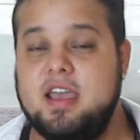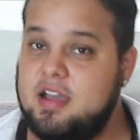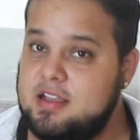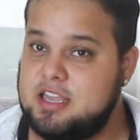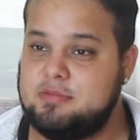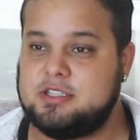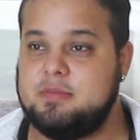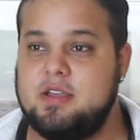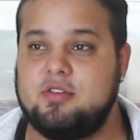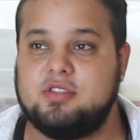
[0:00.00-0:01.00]
Ahí tenemos
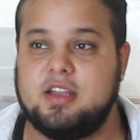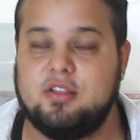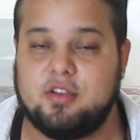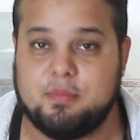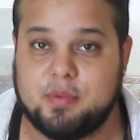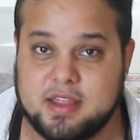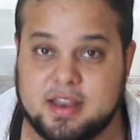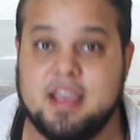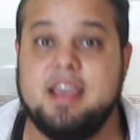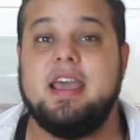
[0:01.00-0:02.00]
también contenido que
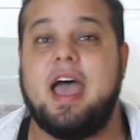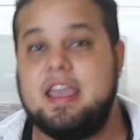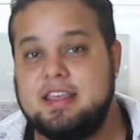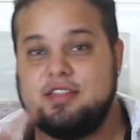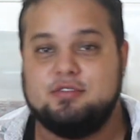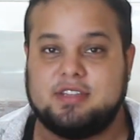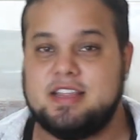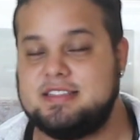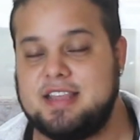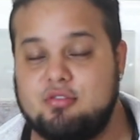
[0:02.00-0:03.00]
pueden ahí
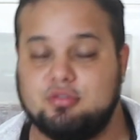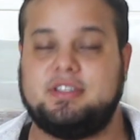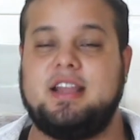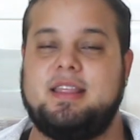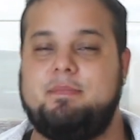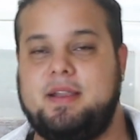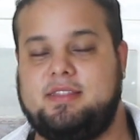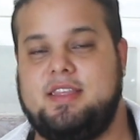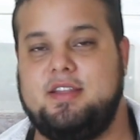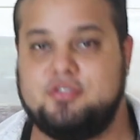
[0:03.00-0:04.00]
ustedes degustar de
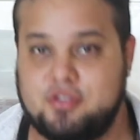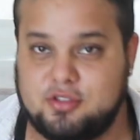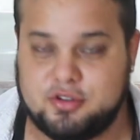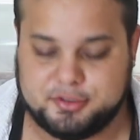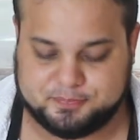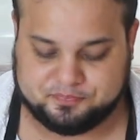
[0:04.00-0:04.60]
parte de nosotros.